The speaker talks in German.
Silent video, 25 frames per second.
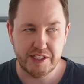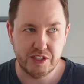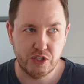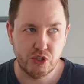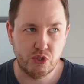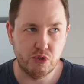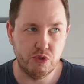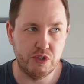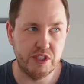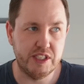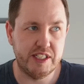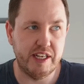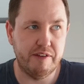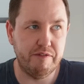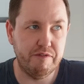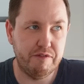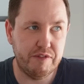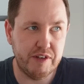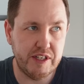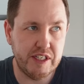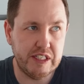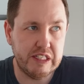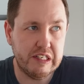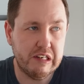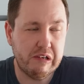Schön
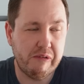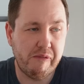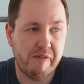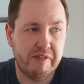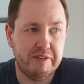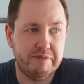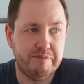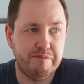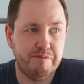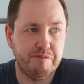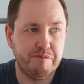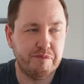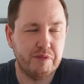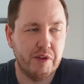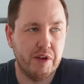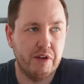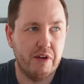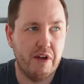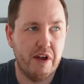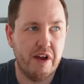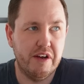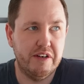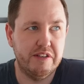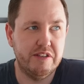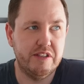senfig,
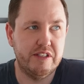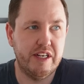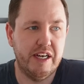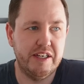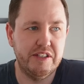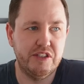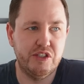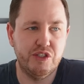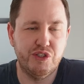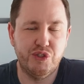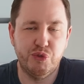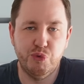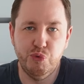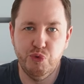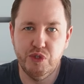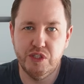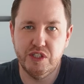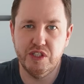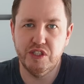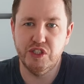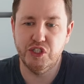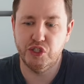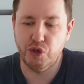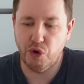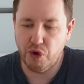leichte
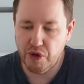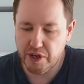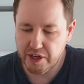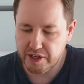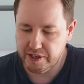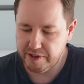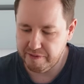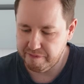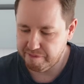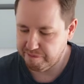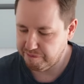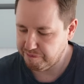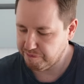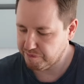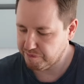Süße, Säure.